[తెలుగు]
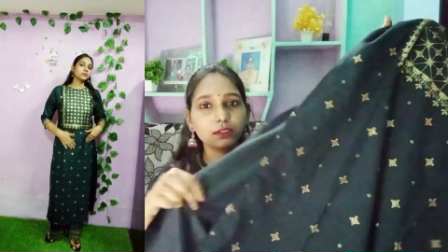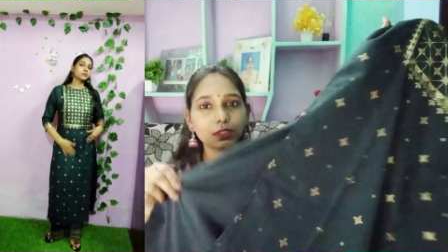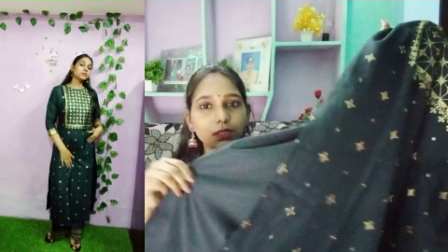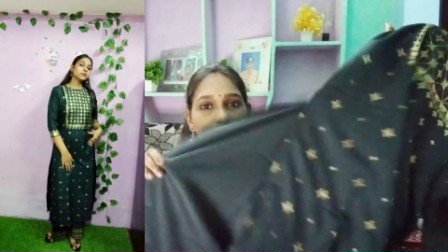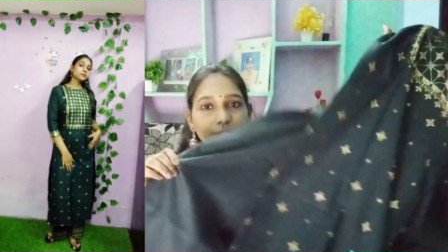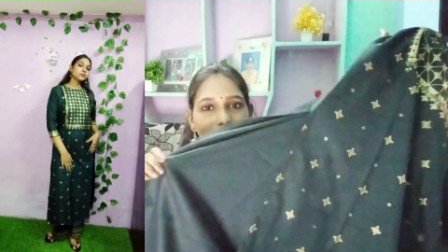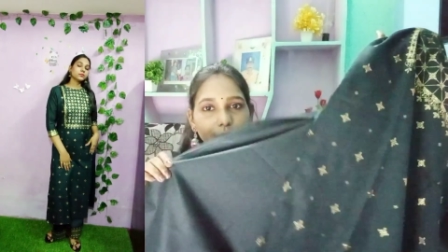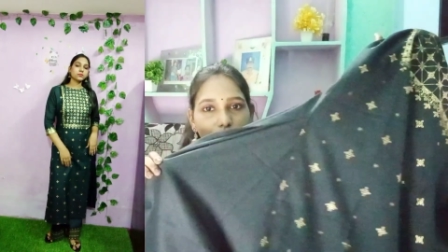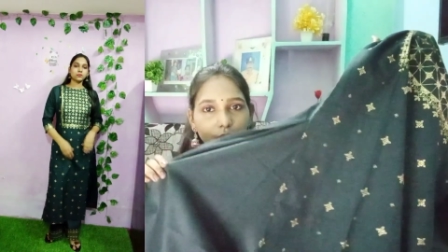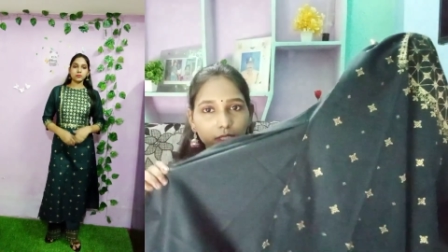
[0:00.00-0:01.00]
అయితే వచ్చేసి
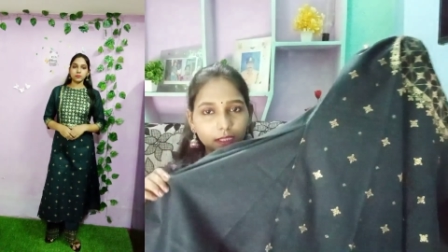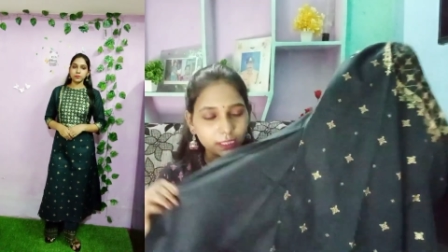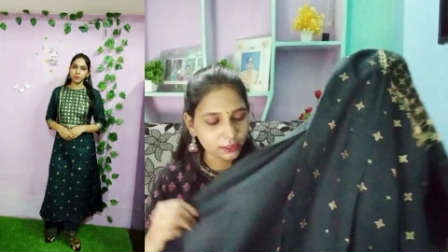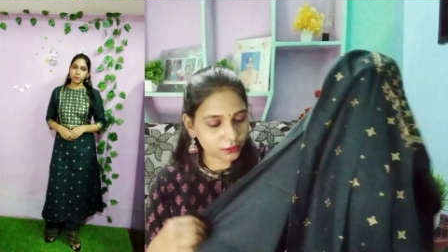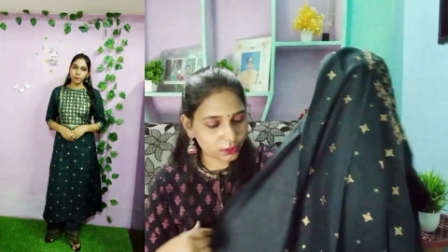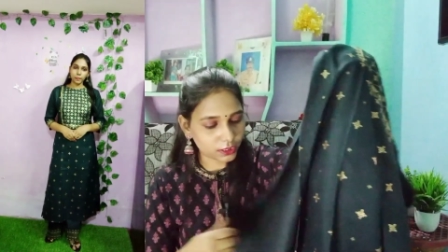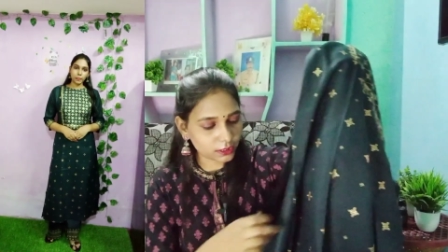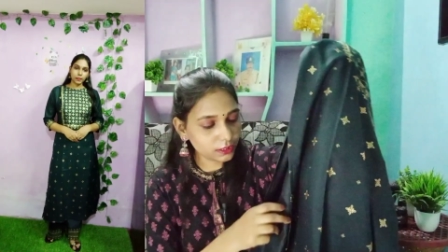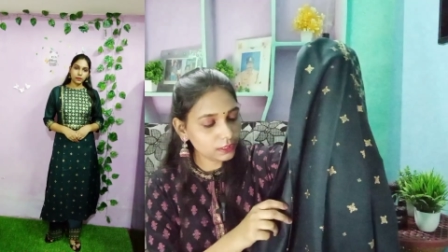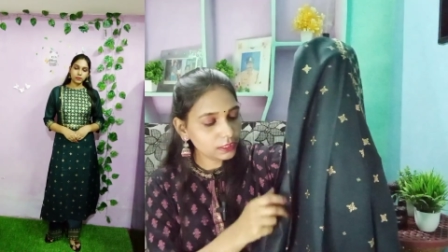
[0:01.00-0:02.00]
స్ట్రైట్ కుర్తీ ఏదైతే
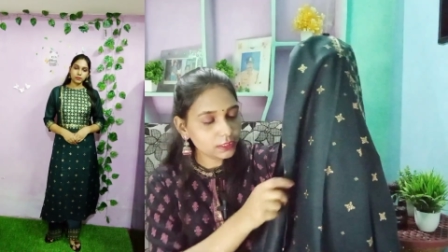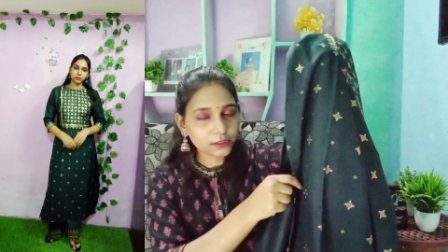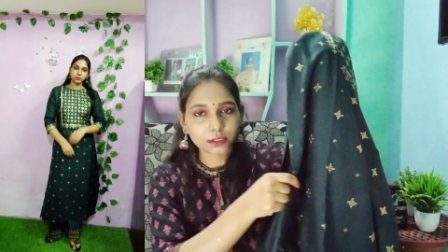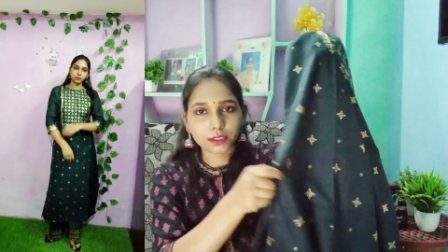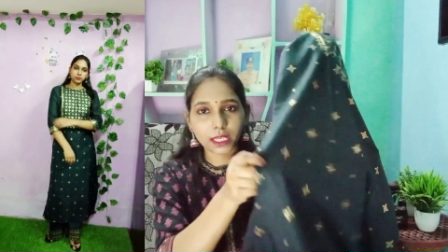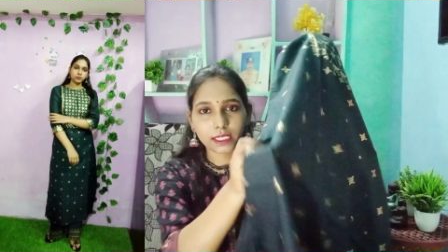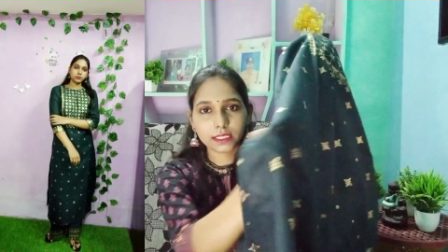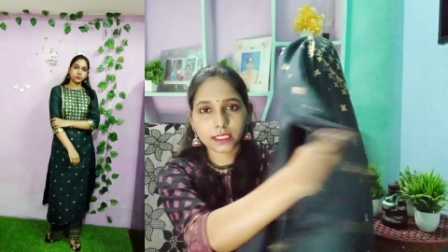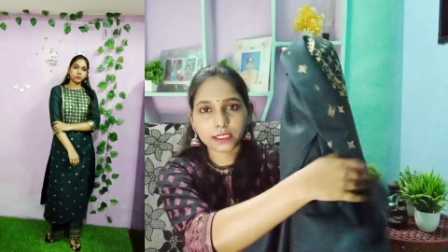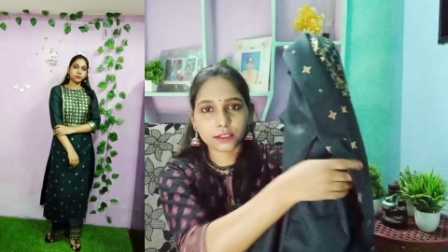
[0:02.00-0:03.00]
వచ్చేసి సో
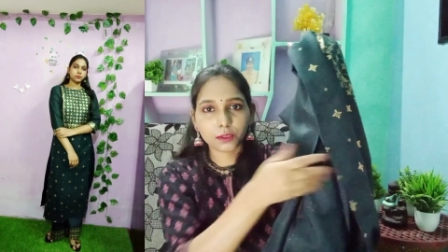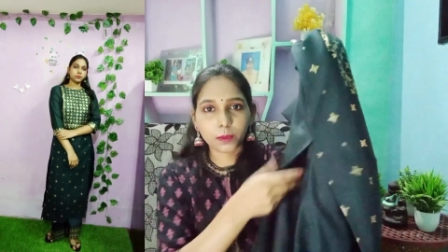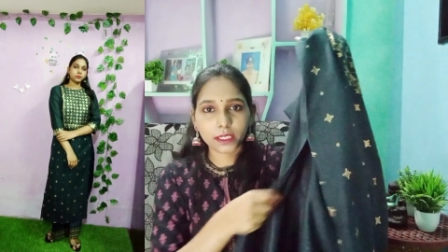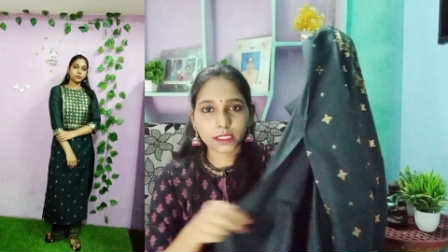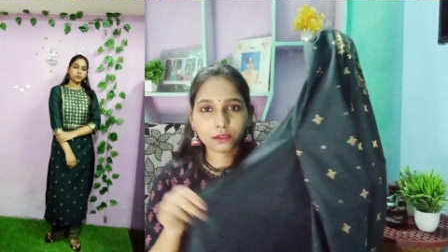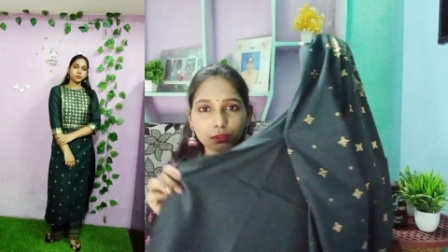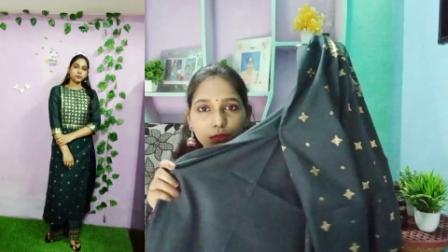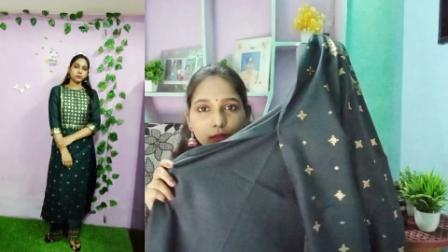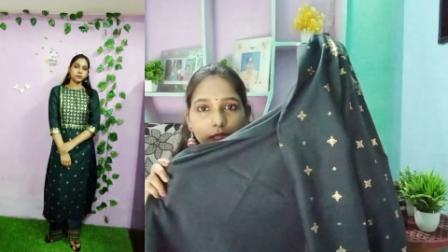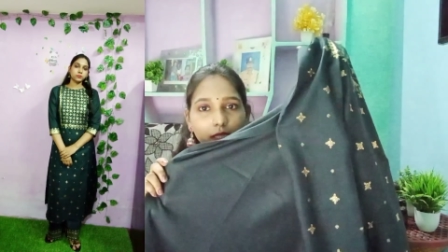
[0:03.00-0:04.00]
సైడ్ స్లిట్స్ తో పాటు అయితే
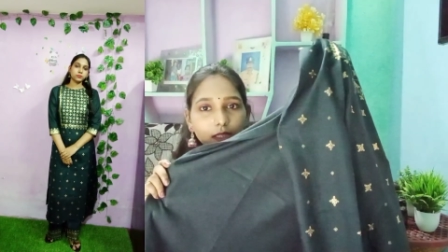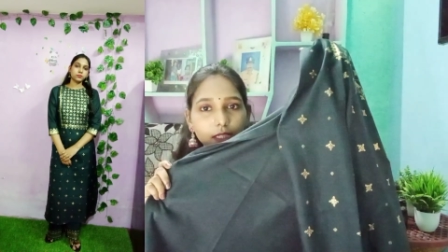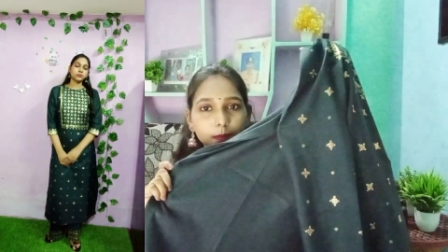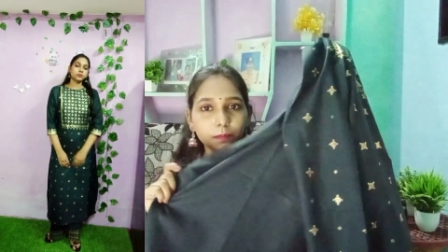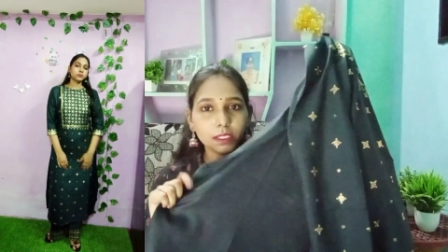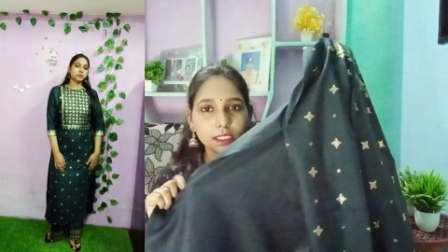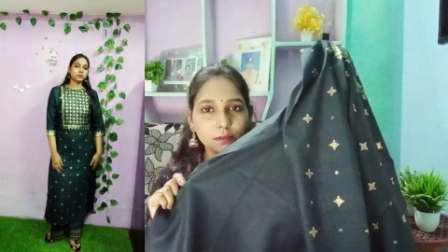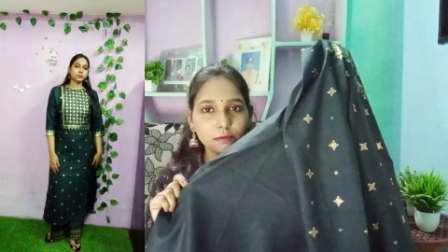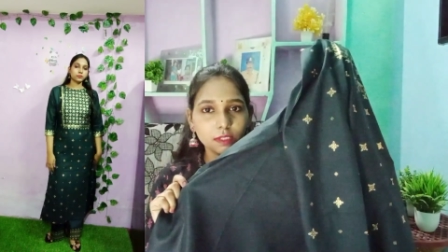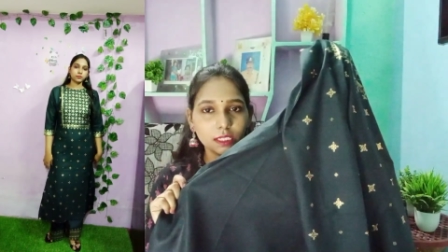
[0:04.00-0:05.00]
వస్తుంది అండ్
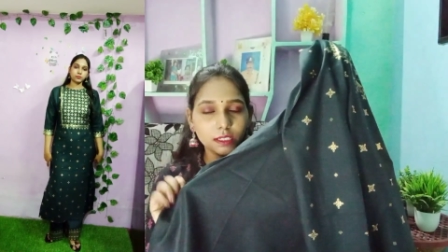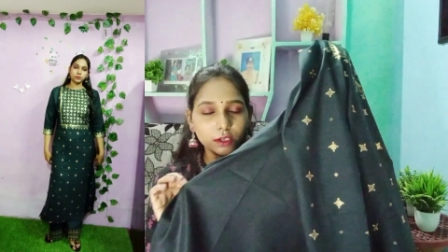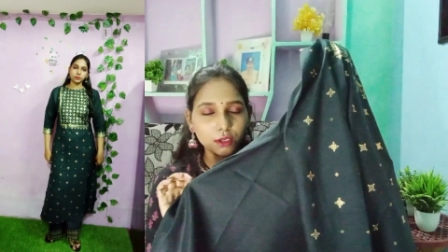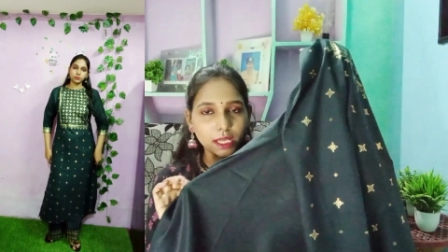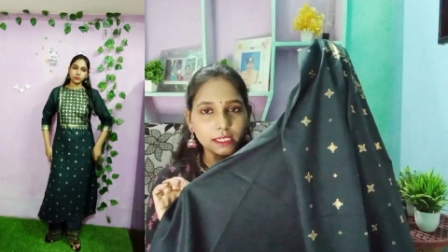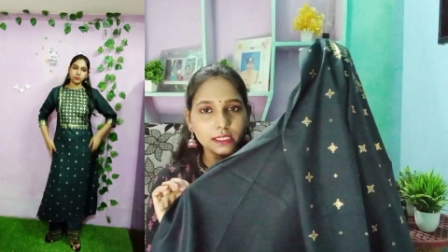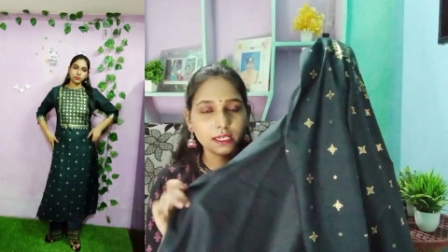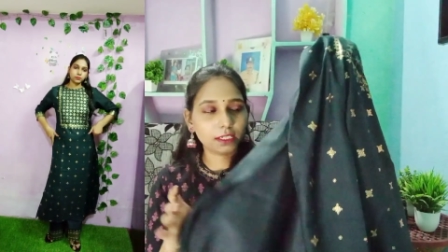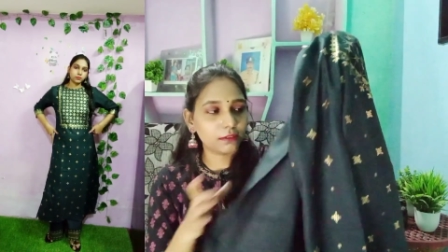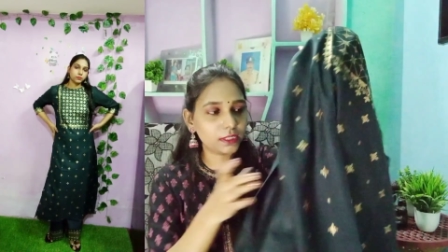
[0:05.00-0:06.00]
మనకి ఇన్నర్ లో
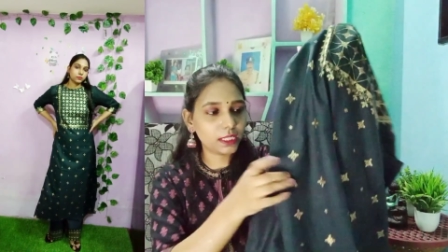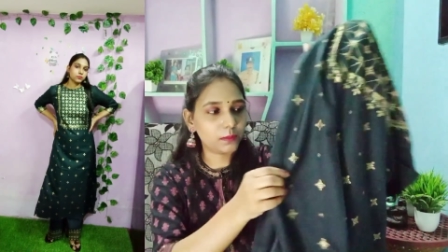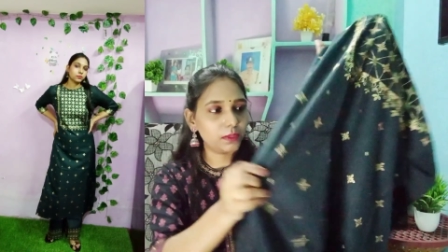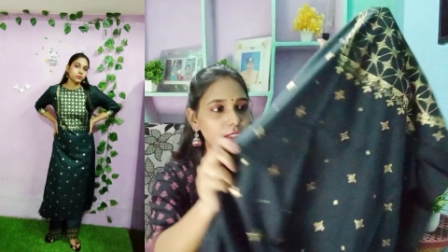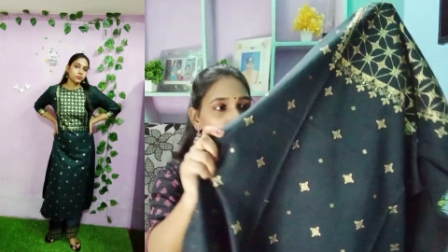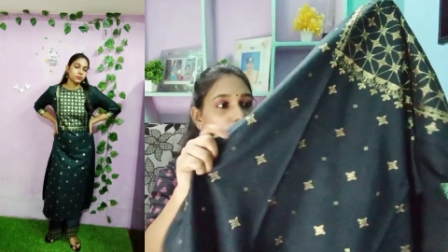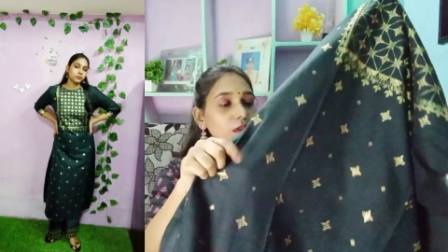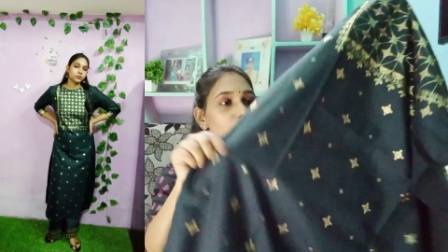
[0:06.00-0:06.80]
లైనింగ్ లాంటివి అయితే ఏం లేదు